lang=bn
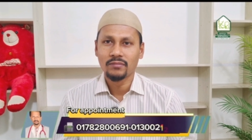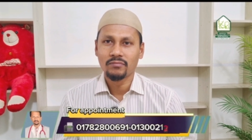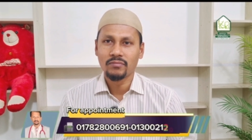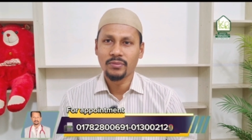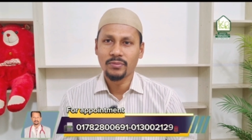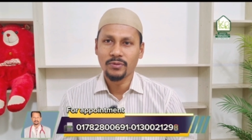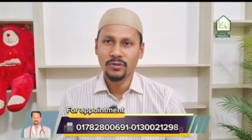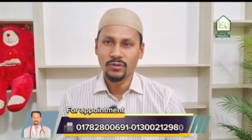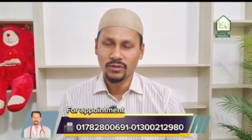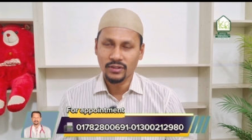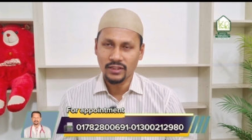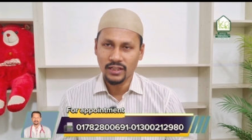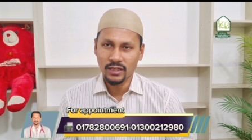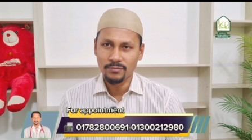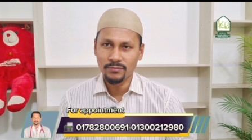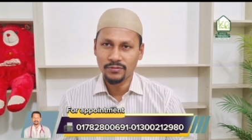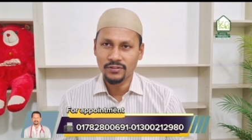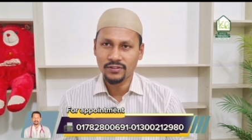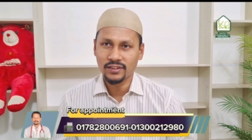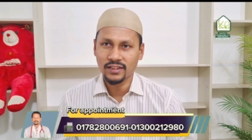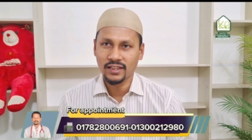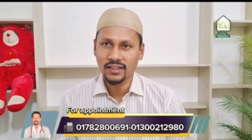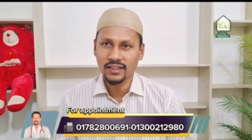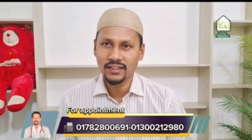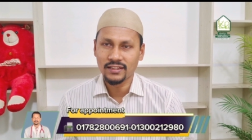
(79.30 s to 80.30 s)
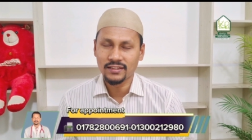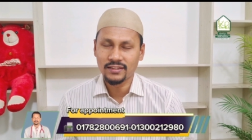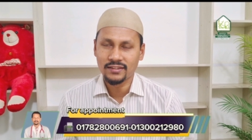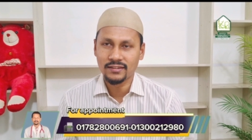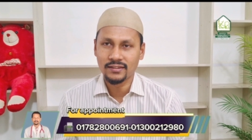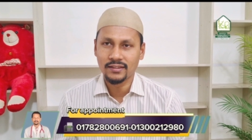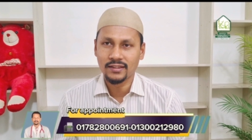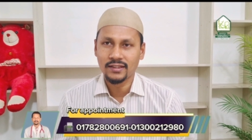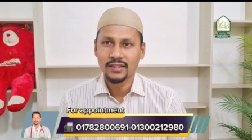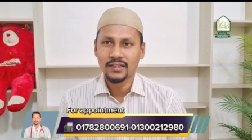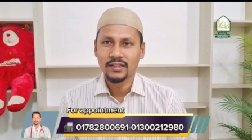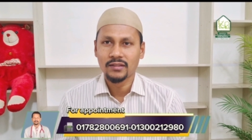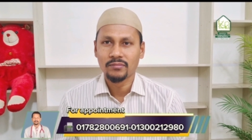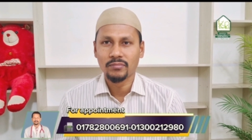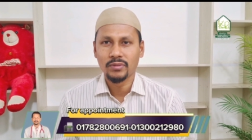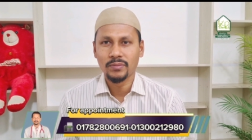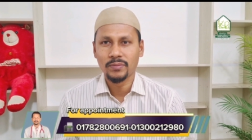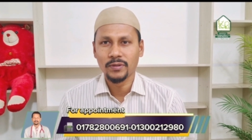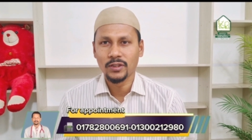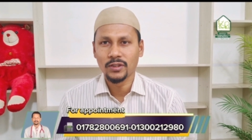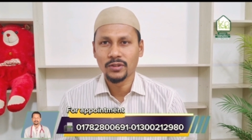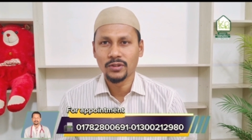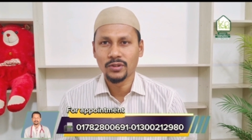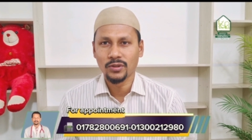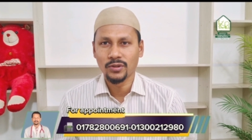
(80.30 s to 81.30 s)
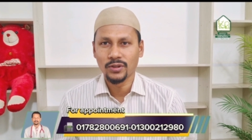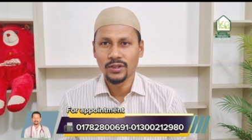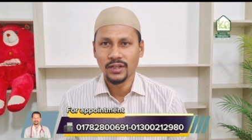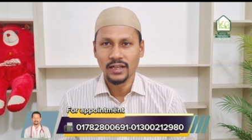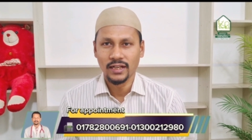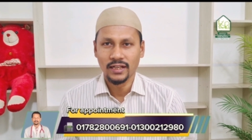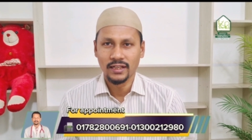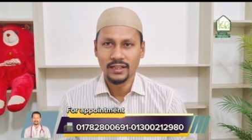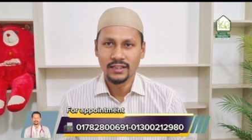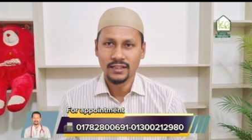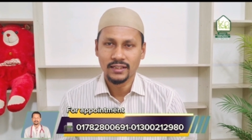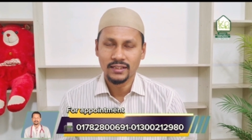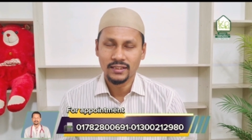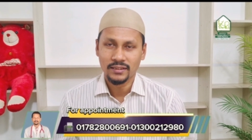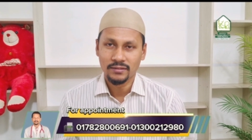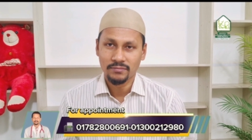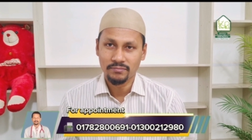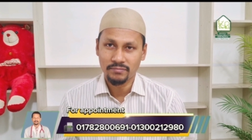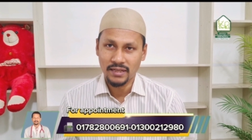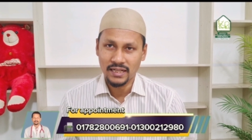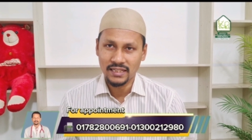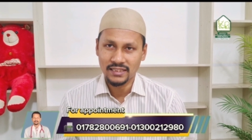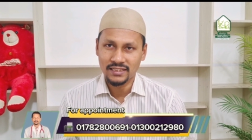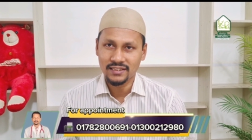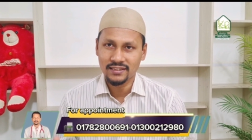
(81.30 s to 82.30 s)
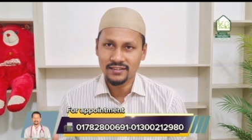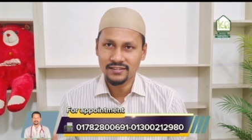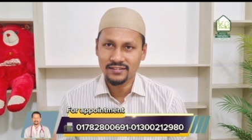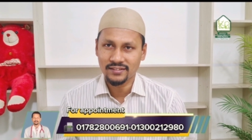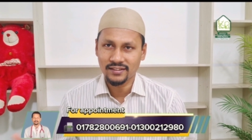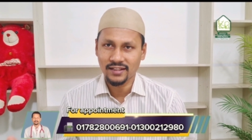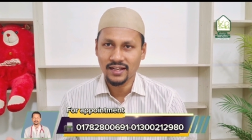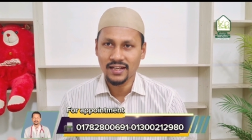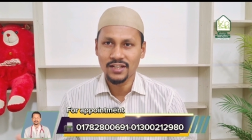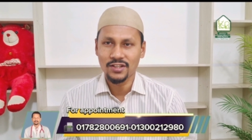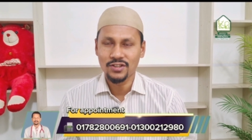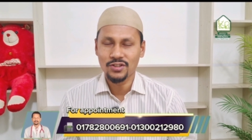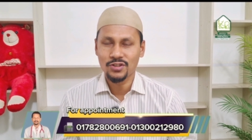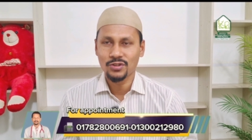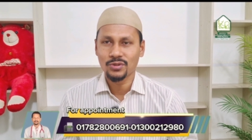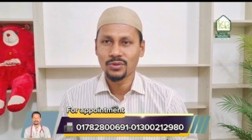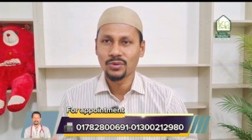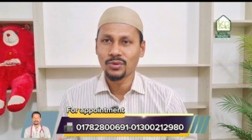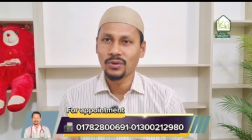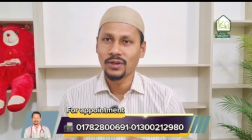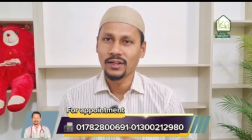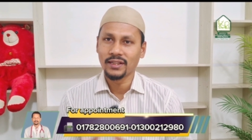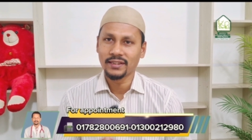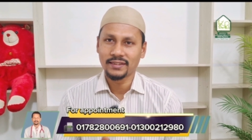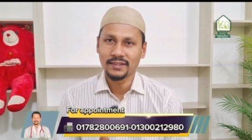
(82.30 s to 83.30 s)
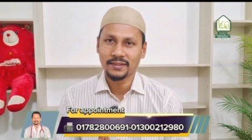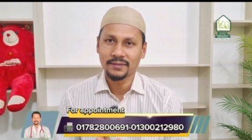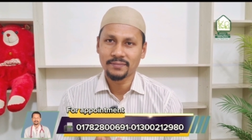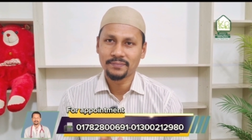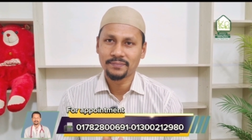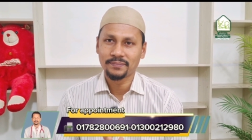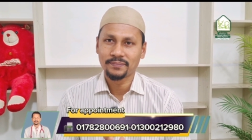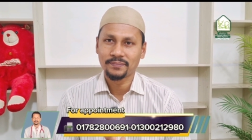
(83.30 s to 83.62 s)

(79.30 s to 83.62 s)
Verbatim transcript: বিভিন্ন গেমসে বিভিন্ন ধরনের বাজে সাইটগুলাতে